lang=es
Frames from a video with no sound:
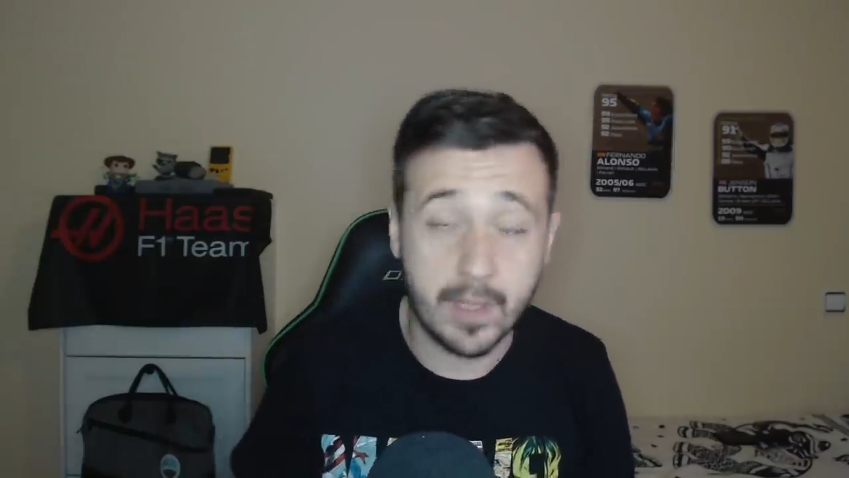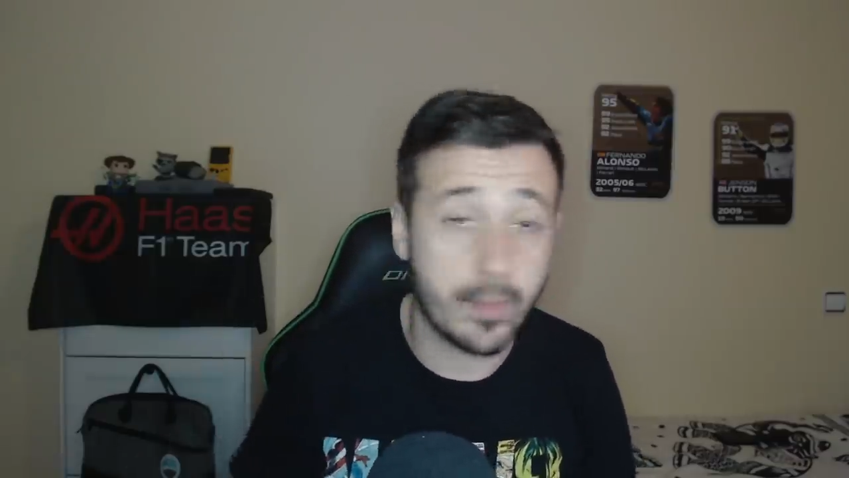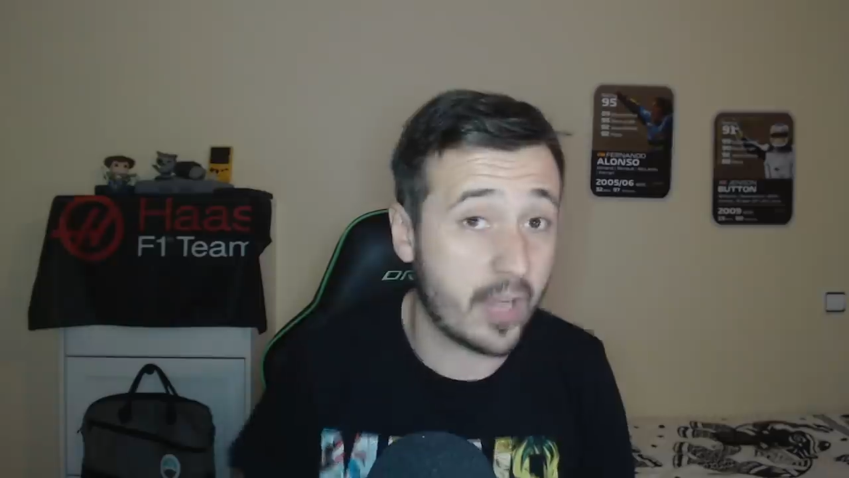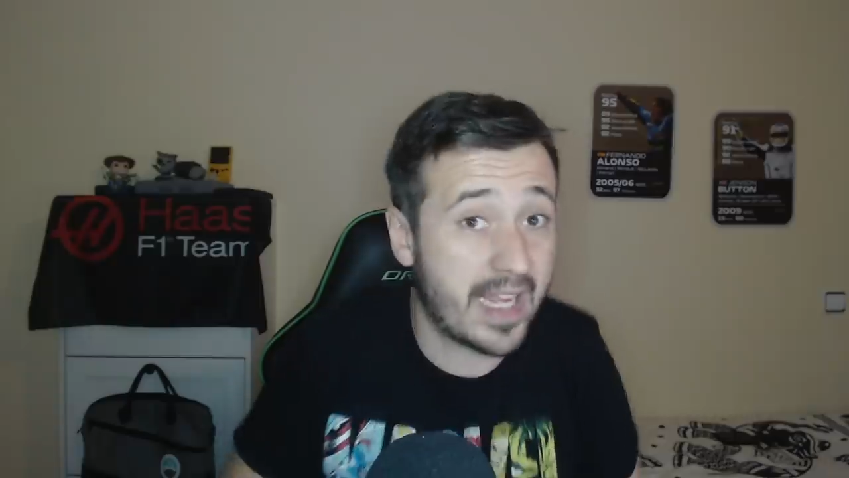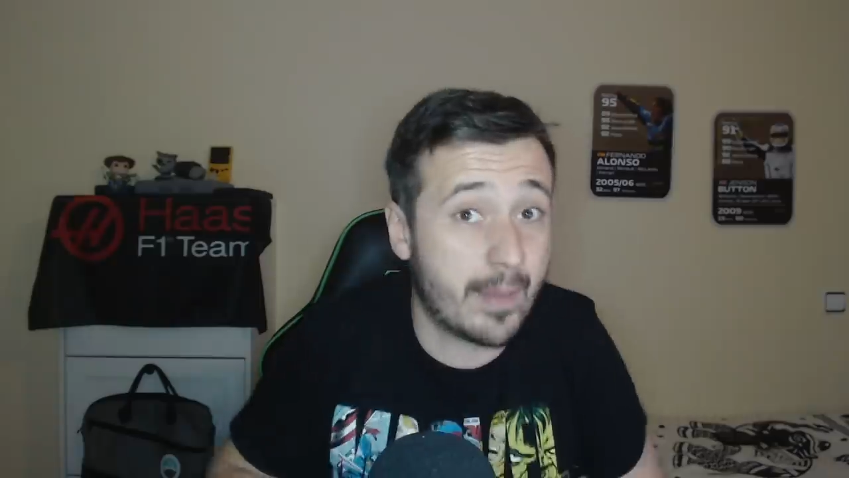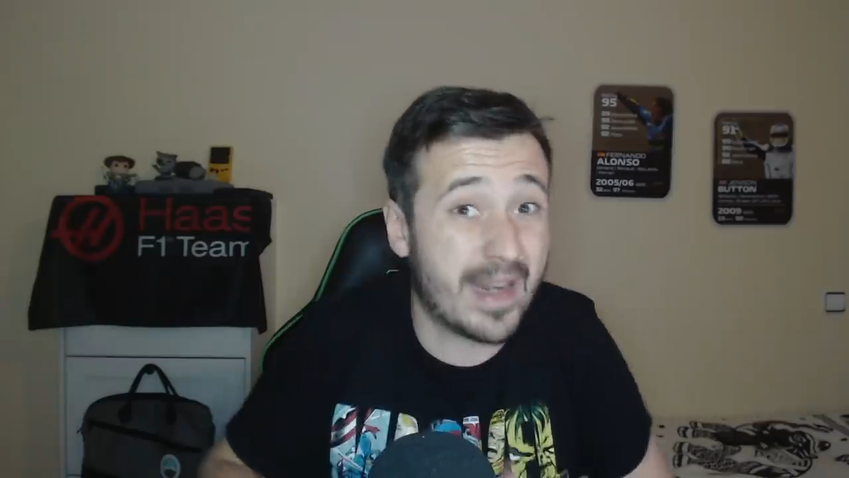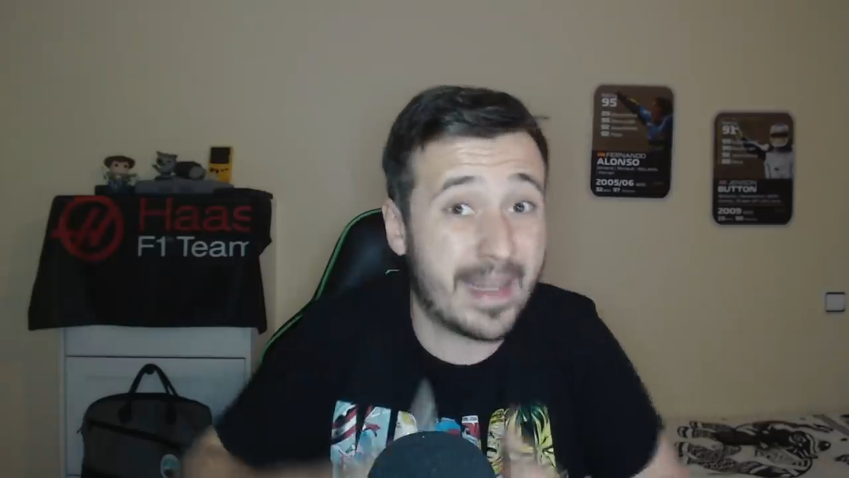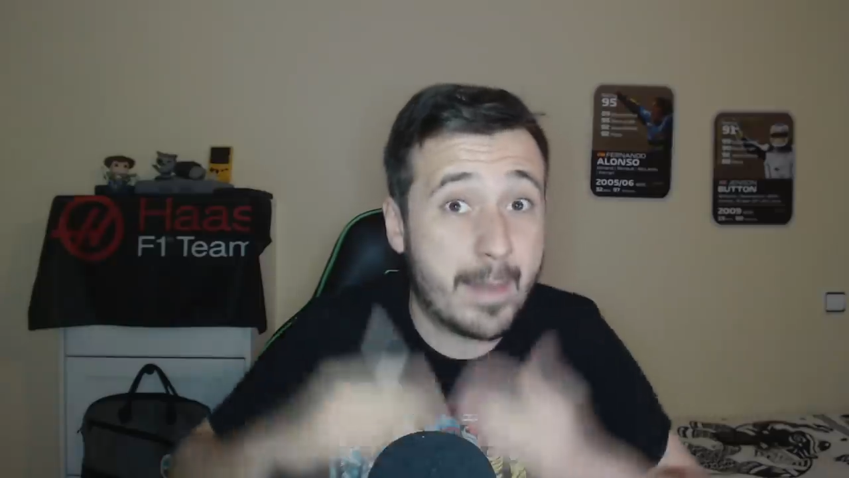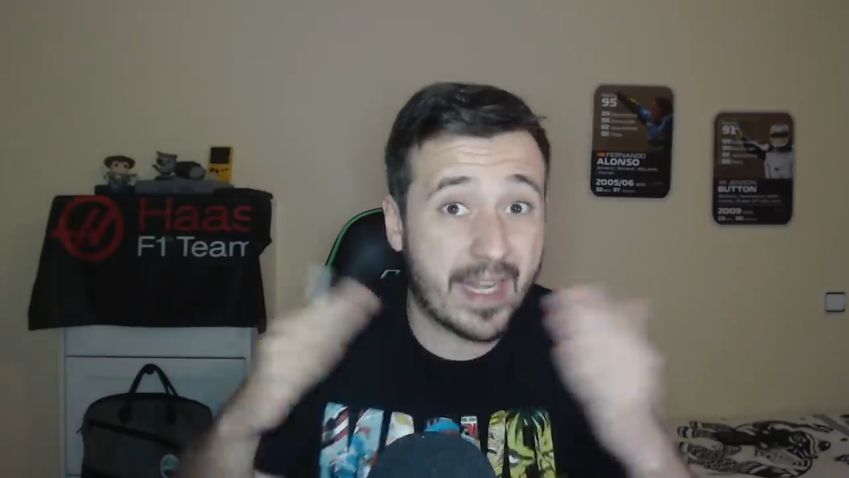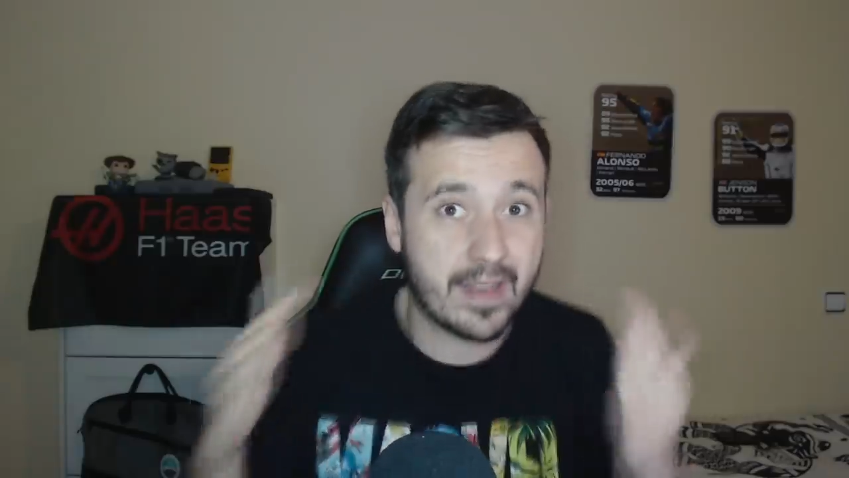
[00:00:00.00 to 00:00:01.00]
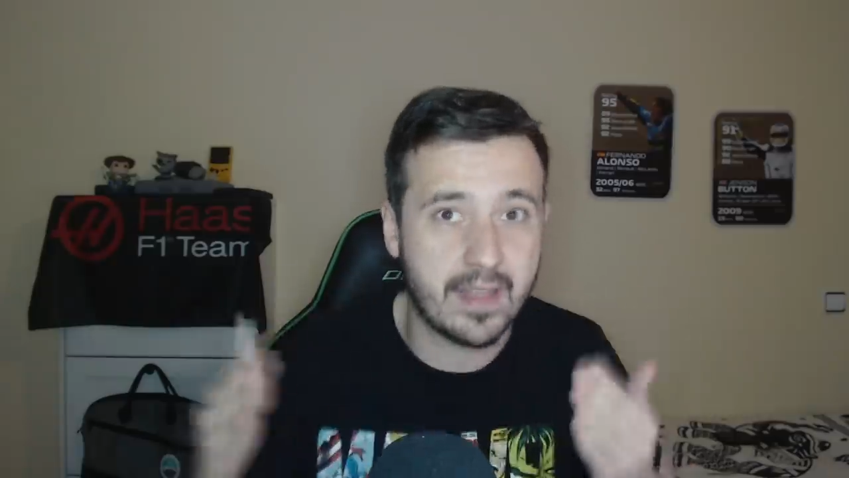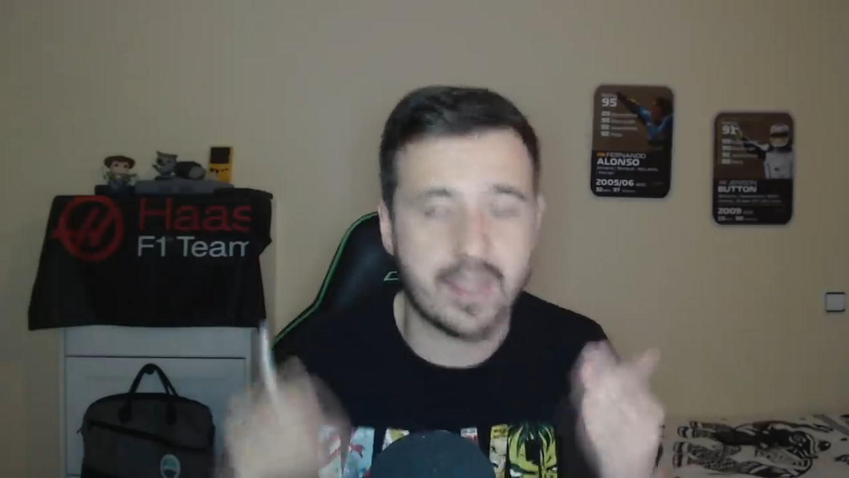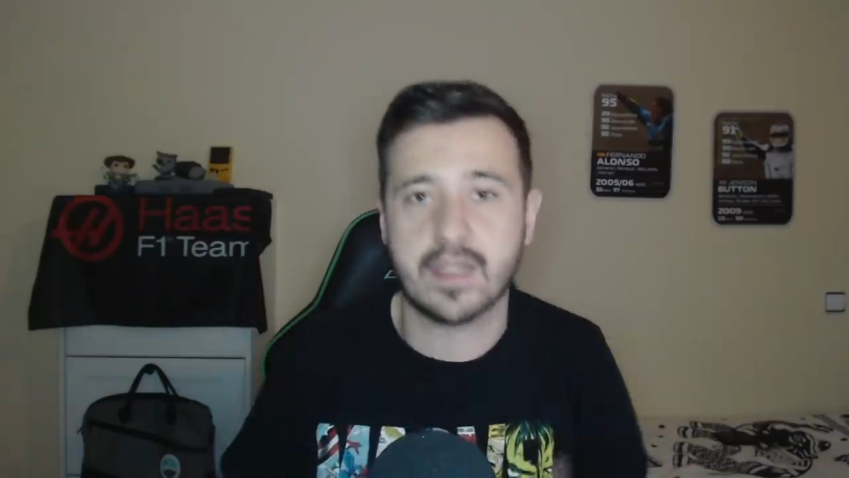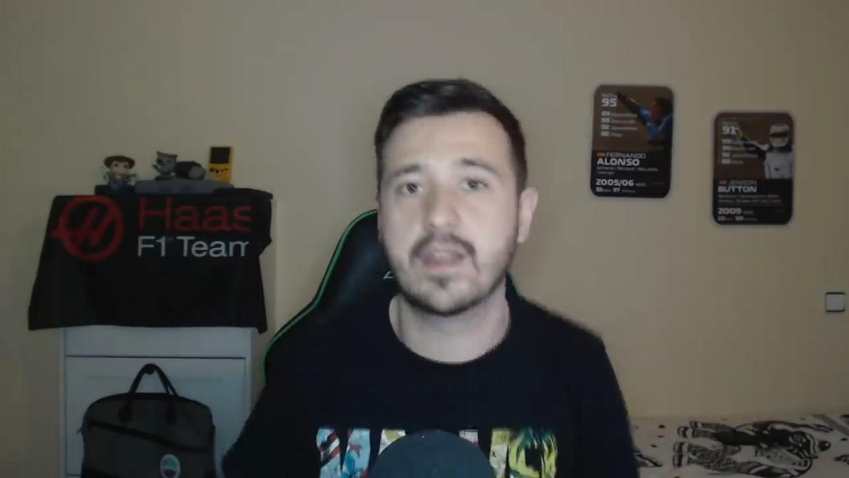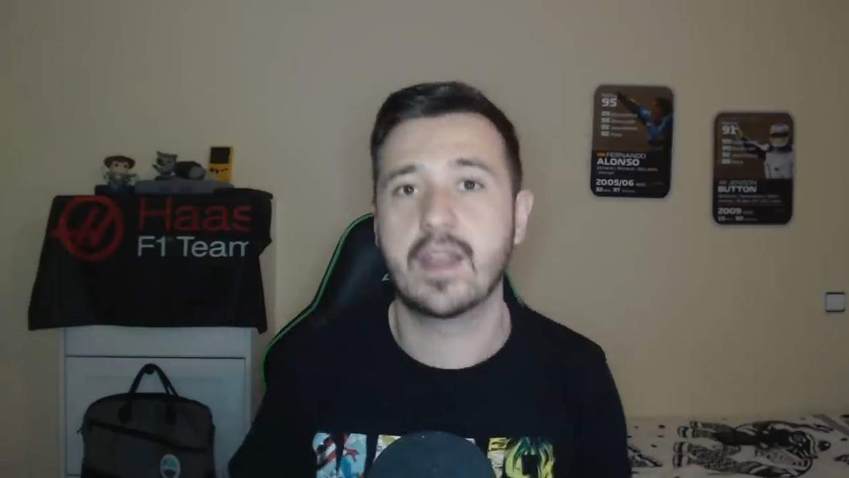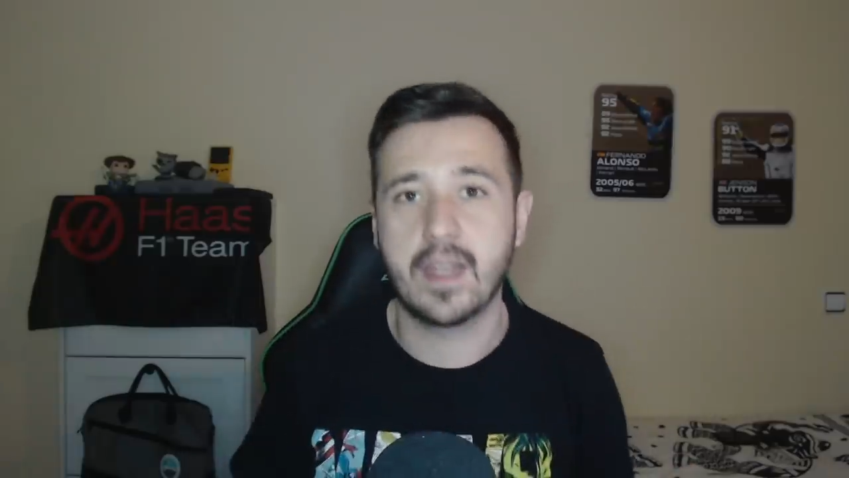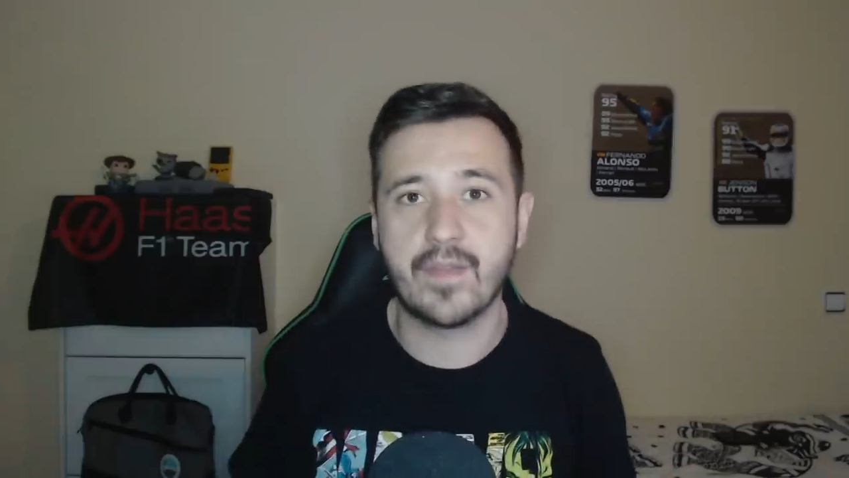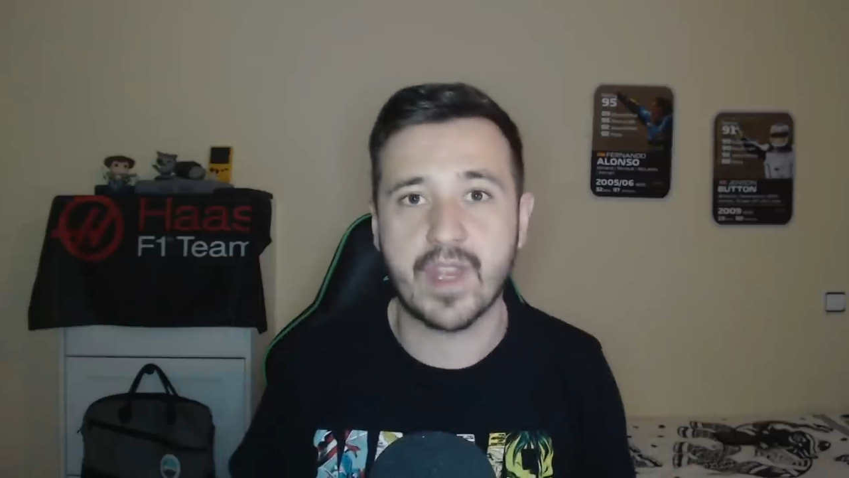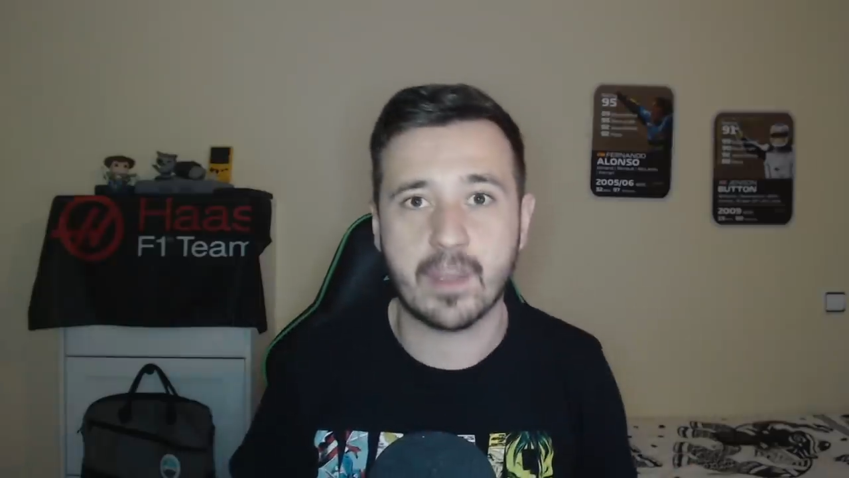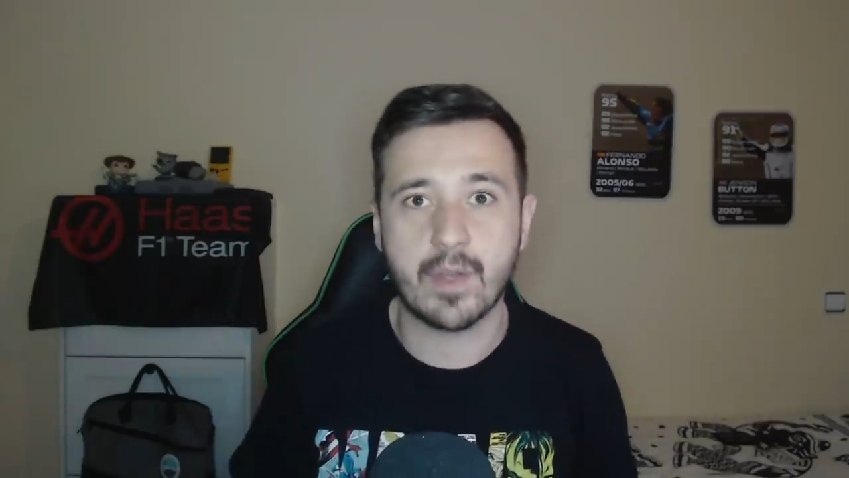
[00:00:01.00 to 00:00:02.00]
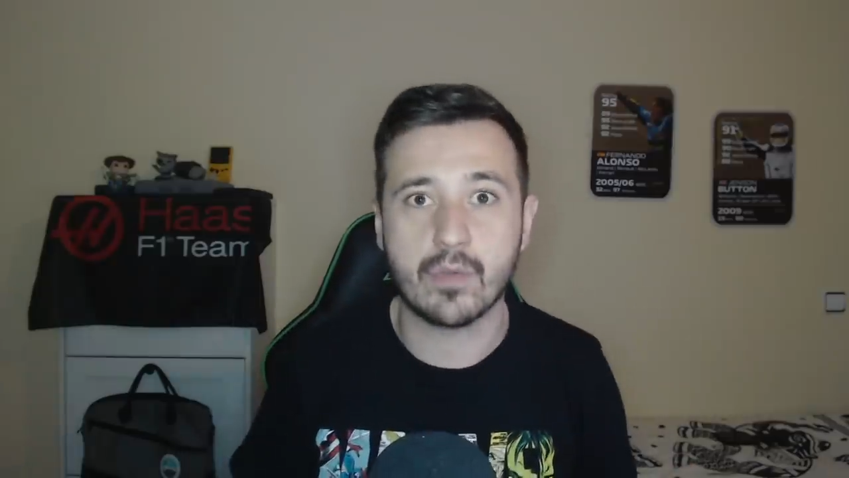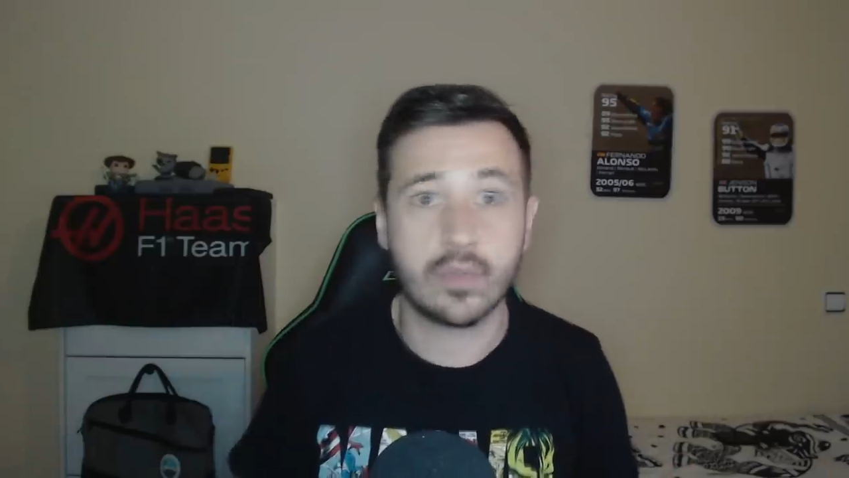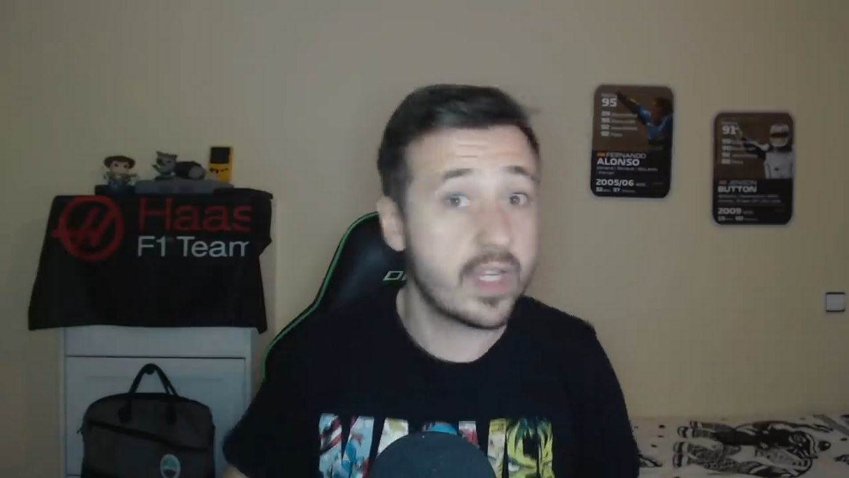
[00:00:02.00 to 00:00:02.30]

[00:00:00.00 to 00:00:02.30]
porque hay que hablar de Mercedes en 10 minutos.